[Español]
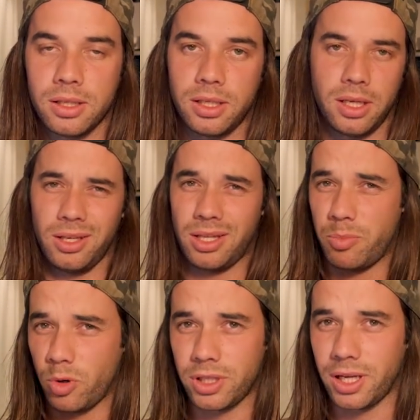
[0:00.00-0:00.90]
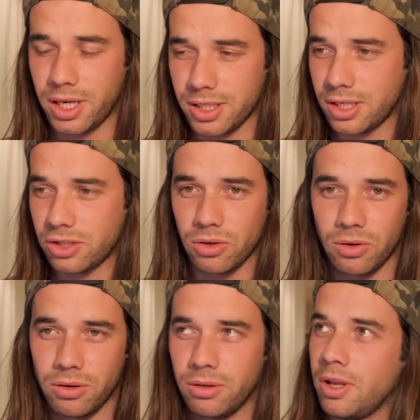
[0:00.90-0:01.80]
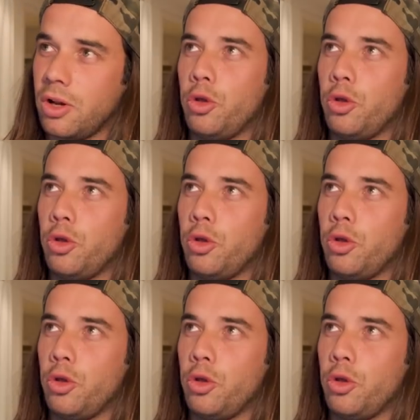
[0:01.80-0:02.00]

Así que tampoco te creas que son